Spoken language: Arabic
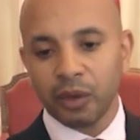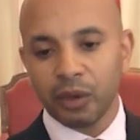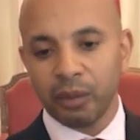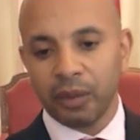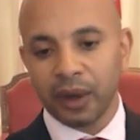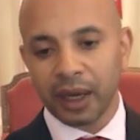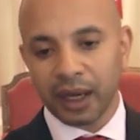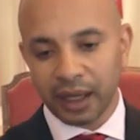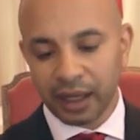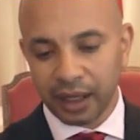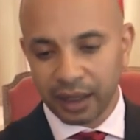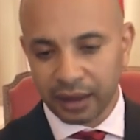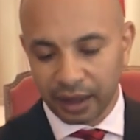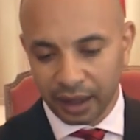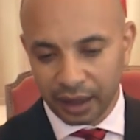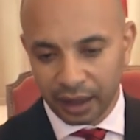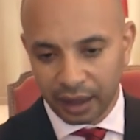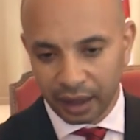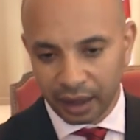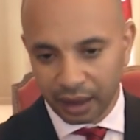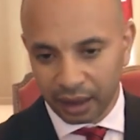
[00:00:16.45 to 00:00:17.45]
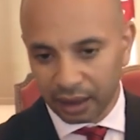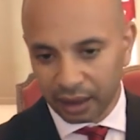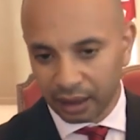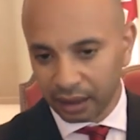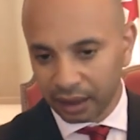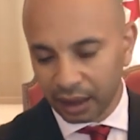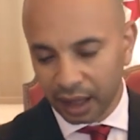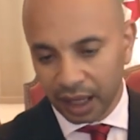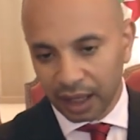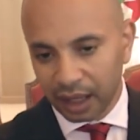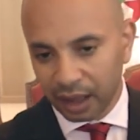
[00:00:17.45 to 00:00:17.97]
مباريات على
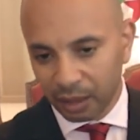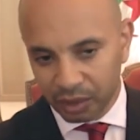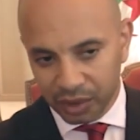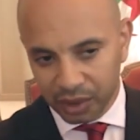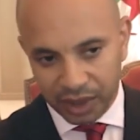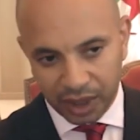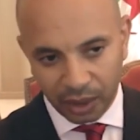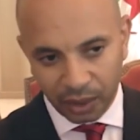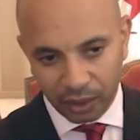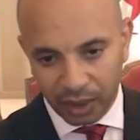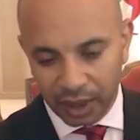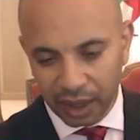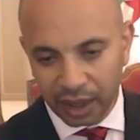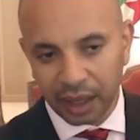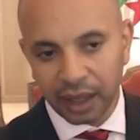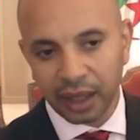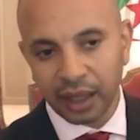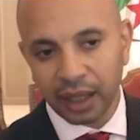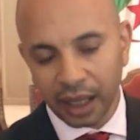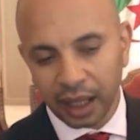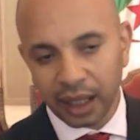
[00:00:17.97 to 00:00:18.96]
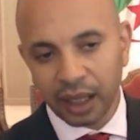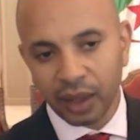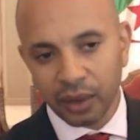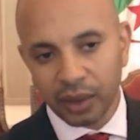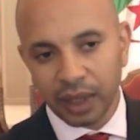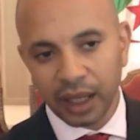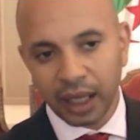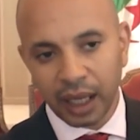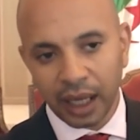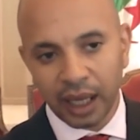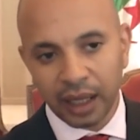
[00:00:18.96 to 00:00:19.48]
اعلى مستوى اللي على
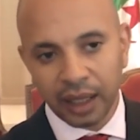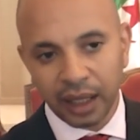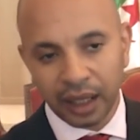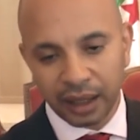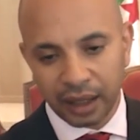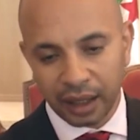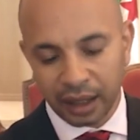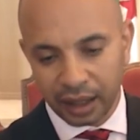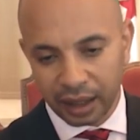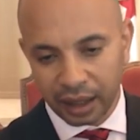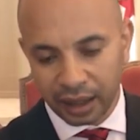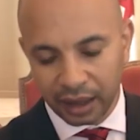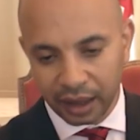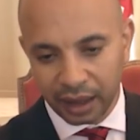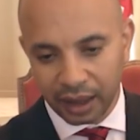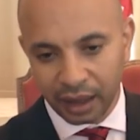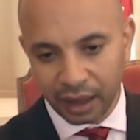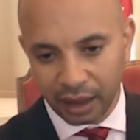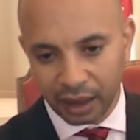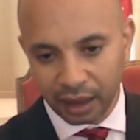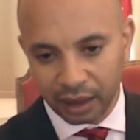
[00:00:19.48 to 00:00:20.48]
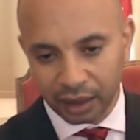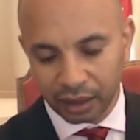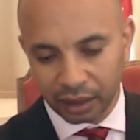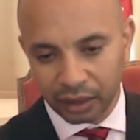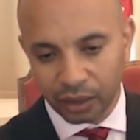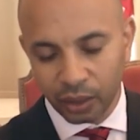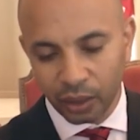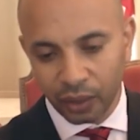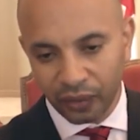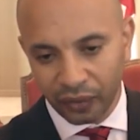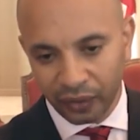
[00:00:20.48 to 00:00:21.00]
كل حال يعني اللي هي
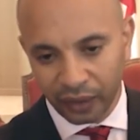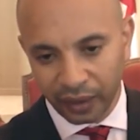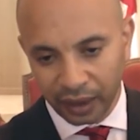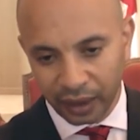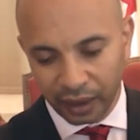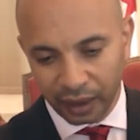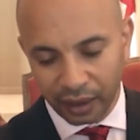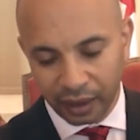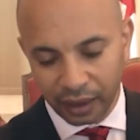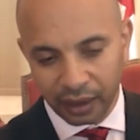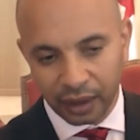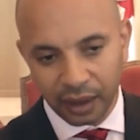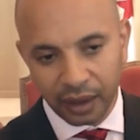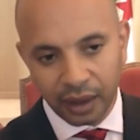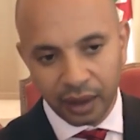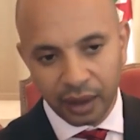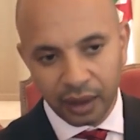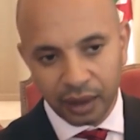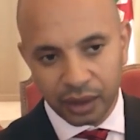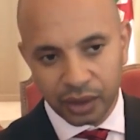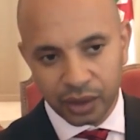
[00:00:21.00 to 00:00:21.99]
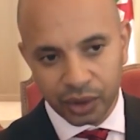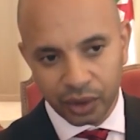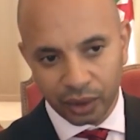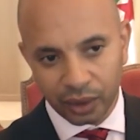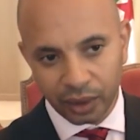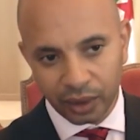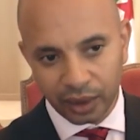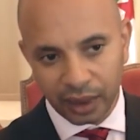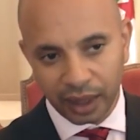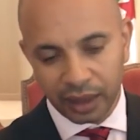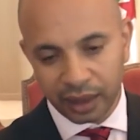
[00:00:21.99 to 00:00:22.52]
توفي
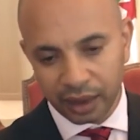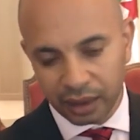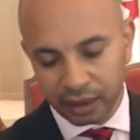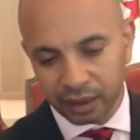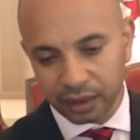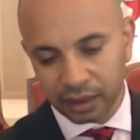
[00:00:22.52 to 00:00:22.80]
الشروط يعني